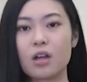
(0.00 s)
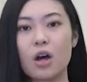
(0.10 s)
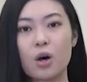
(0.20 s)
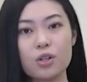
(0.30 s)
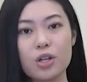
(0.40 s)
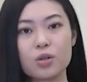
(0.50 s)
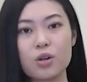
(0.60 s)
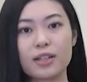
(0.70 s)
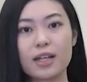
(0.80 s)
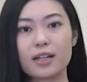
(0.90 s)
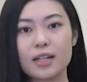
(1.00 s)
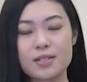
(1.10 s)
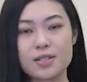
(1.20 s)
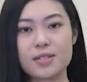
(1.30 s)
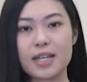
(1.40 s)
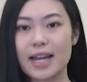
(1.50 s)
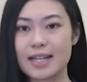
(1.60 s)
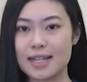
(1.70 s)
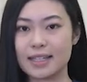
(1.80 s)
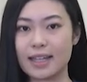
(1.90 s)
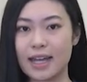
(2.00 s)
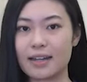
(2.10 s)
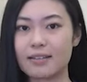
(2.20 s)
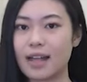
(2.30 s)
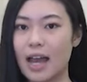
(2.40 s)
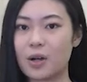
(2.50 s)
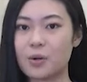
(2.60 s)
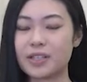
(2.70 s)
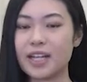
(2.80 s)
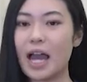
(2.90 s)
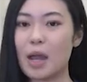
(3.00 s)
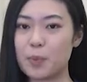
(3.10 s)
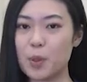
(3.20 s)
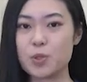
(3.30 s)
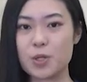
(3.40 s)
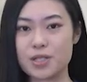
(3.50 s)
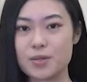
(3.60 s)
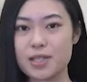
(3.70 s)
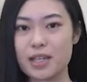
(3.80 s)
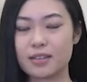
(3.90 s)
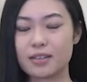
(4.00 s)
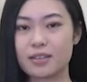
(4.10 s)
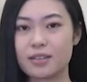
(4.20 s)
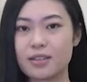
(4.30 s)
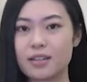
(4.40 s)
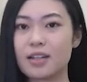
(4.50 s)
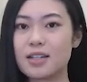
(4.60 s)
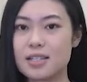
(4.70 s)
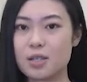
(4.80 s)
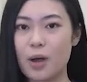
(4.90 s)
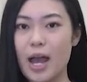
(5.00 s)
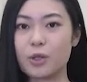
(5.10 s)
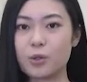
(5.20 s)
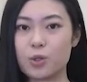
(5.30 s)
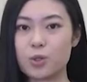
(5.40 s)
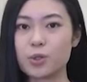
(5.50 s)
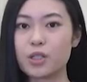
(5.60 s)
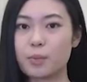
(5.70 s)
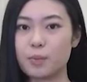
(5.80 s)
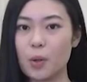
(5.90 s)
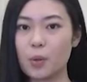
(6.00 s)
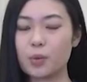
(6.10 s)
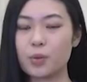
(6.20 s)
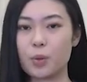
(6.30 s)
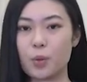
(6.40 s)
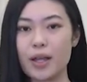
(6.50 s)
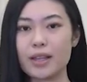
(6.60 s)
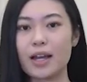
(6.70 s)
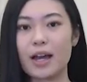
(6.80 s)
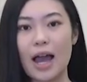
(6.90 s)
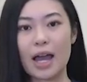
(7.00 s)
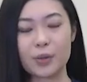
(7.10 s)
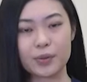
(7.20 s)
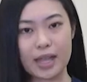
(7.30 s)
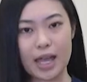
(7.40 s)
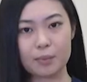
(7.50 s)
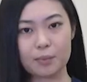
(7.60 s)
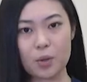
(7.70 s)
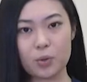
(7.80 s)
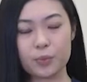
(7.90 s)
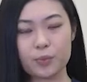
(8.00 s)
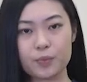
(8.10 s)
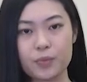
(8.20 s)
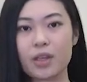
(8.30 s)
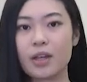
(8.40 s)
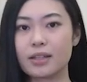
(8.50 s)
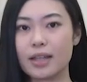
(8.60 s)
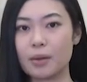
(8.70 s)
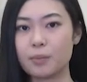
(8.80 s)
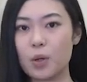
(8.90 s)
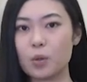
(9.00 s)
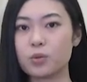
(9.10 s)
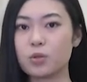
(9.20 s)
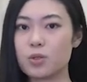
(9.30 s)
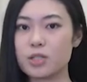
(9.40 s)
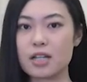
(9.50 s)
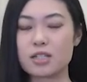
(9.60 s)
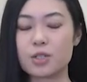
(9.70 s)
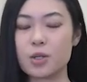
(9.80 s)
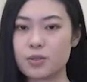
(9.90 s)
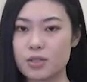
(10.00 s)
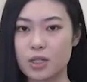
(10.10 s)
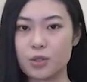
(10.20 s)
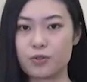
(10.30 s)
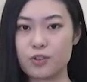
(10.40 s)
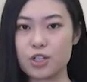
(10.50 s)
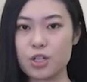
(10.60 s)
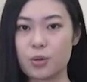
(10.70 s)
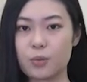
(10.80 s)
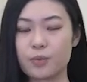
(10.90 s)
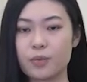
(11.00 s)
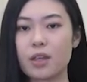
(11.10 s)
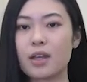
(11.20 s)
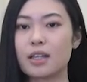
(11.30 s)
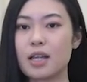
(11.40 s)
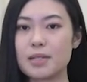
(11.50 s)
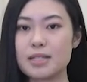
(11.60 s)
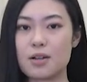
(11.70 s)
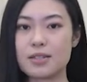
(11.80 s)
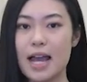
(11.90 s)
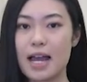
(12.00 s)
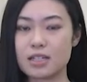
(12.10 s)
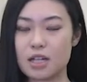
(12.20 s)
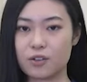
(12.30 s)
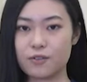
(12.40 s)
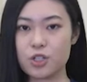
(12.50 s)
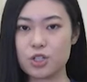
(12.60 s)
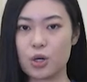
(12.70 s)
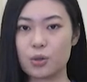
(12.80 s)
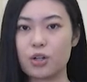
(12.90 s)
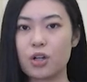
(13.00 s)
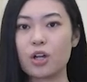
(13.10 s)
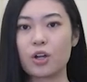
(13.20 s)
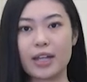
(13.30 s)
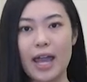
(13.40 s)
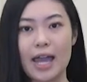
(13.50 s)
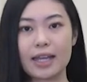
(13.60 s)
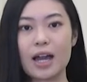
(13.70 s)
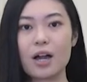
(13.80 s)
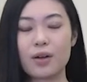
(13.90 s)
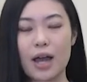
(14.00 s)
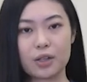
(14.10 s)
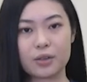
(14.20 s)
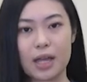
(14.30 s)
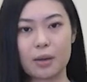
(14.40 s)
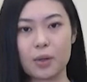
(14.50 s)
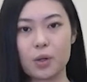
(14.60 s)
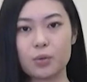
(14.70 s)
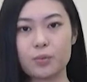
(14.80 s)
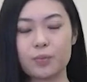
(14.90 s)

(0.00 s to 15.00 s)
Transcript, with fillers: 好多人都觉得呢个消息系真嘅，但系我觉得系煲水消息。此外，粤语中的“崩”有关的还有“ d d a n g 断崩”。断崩通常形容情侣分手，他们吵架吵到分手，佢哋嗌交嗌到 d a n 断崩。